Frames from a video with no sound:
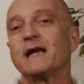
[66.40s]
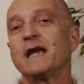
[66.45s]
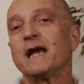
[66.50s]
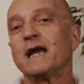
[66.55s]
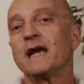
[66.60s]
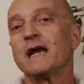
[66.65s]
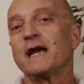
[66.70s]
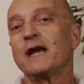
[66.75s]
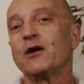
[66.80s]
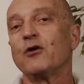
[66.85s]

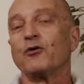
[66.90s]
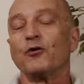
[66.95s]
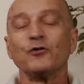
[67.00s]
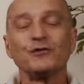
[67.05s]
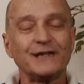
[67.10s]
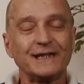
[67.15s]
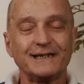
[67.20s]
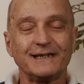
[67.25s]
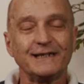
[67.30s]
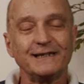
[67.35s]
che con
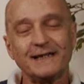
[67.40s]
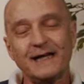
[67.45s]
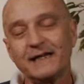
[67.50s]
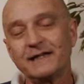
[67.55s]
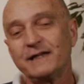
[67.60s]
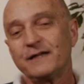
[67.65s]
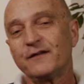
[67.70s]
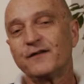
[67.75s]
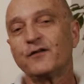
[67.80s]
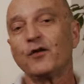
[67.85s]
oltre 30
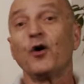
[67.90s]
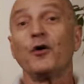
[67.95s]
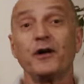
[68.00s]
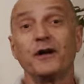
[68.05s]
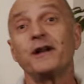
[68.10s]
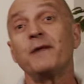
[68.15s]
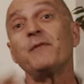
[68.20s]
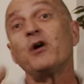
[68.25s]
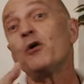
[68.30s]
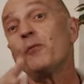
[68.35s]
anni di storia,
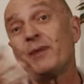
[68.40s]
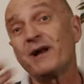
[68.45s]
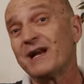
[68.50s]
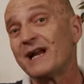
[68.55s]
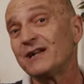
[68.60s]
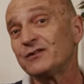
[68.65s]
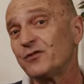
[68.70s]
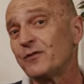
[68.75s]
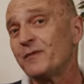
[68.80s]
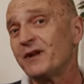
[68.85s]
ne abbiamo
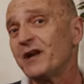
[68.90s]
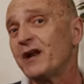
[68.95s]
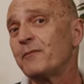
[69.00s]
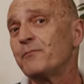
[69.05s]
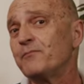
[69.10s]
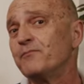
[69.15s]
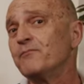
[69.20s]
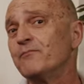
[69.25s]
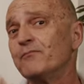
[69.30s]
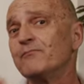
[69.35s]
parlato in maniera
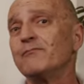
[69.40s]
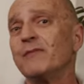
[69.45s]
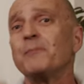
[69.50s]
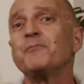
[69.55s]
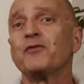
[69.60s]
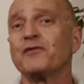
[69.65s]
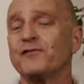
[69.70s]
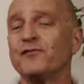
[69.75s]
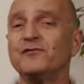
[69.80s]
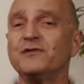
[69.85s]

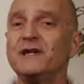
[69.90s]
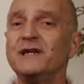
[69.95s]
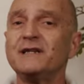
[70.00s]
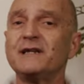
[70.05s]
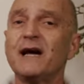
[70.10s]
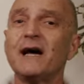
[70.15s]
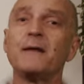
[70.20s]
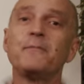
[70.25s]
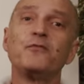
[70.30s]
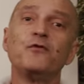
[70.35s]

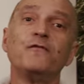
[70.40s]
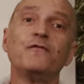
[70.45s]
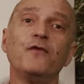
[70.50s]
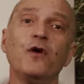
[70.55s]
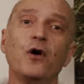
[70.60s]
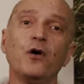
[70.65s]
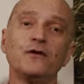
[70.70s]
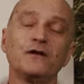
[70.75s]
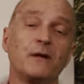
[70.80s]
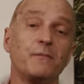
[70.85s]
approfondita più
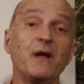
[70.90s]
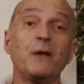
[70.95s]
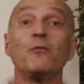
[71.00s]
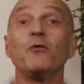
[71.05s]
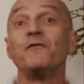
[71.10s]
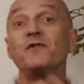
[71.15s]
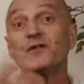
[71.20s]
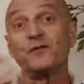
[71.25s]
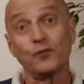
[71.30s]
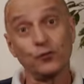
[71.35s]
volte, abbiamo
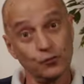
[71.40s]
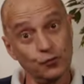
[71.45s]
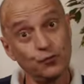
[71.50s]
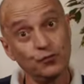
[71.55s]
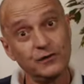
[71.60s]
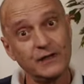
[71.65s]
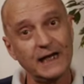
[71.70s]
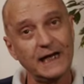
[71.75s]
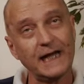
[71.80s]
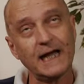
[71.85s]
visto
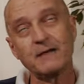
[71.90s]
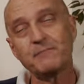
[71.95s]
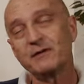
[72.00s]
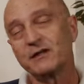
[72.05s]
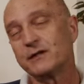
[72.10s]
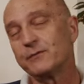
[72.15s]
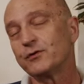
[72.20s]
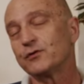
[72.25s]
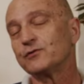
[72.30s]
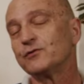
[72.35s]
tutta la gamma
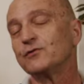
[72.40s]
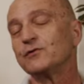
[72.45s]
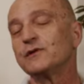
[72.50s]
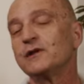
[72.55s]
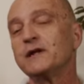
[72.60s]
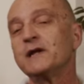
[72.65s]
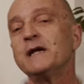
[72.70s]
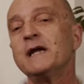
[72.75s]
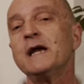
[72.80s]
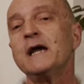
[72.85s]
di
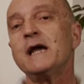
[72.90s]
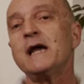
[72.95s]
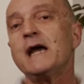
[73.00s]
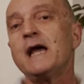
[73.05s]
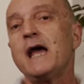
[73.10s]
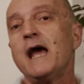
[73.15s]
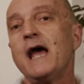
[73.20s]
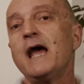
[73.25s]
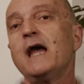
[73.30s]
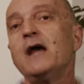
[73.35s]
prodotti,
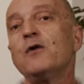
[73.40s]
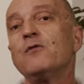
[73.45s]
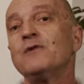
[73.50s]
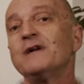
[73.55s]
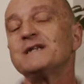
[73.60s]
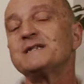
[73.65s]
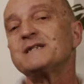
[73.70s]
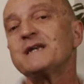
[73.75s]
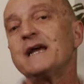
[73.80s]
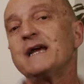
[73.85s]
è
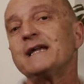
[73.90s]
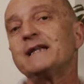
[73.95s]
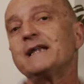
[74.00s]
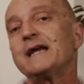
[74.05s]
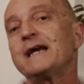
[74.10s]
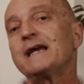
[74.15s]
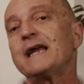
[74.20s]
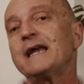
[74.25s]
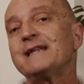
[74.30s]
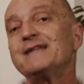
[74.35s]

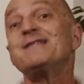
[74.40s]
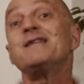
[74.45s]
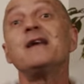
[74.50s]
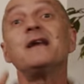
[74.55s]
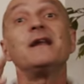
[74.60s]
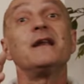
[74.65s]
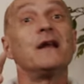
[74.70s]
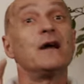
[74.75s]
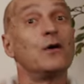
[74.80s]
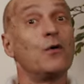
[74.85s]
un'azienda che
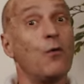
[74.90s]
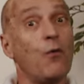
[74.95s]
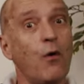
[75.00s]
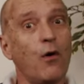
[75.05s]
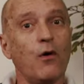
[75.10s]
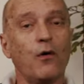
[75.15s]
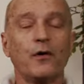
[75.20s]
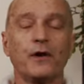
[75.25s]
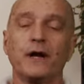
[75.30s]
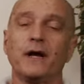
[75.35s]
tiene a
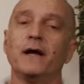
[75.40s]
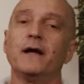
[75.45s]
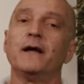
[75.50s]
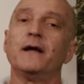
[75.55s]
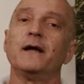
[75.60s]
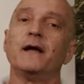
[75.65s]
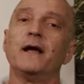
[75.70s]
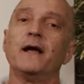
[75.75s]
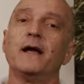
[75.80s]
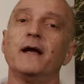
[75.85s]

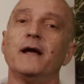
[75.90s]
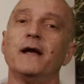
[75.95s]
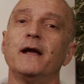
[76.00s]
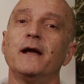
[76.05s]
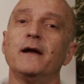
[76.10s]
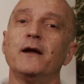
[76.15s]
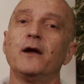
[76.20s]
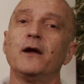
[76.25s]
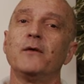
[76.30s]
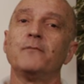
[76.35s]
cuore
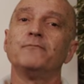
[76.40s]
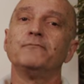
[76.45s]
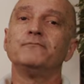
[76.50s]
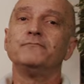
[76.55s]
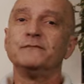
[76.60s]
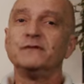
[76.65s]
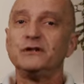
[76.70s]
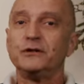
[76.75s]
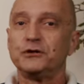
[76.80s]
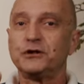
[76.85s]
eh,
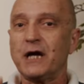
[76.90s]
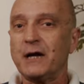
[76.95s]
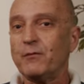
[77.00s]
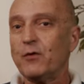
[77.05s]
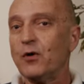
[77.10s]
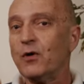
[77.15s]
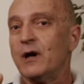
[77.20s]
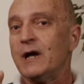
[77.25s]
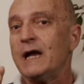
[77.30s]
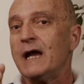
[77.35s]

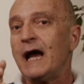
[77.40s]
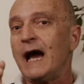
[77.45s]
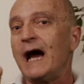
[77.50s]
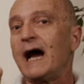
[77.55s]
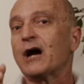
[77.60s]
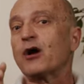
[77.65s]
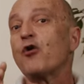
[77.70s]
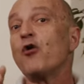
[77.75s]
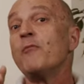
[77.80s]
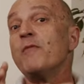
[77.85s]
diciamo,
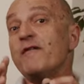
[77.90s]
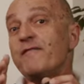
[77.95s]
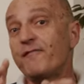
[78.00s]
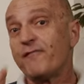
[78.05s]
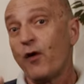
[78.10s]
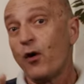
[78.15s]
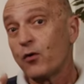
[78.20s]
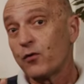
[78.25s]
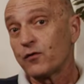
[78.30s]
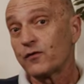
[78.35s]
ha come
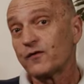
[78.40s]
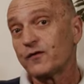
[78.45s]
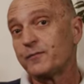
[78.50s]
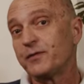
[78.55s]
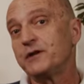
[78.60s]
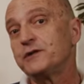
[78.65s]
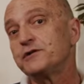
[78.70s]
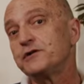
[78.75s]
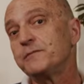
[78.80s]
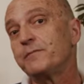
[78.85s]
focus
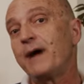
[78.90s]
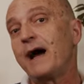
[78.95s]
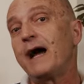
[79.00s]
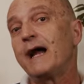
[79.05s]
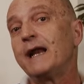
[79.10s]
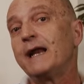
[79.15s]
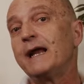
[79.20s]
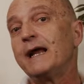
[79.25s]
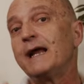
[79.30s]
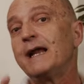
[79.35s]

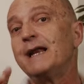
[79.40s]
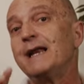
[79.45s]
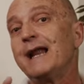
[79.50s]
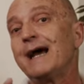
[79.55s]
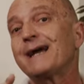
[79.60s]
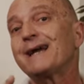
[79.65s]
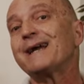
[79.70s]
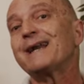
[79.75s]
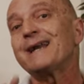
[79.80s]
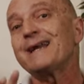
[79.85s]
principale
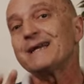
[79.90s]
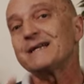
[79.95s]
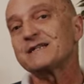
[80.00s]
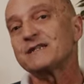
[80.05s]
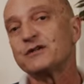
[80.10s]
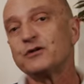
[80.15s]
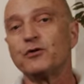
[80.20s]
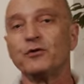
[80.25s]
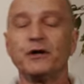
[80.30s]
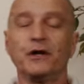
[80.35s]
la
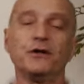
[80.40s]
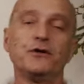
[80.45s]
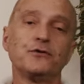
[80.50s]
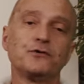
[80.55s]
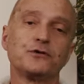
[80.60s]
creazione di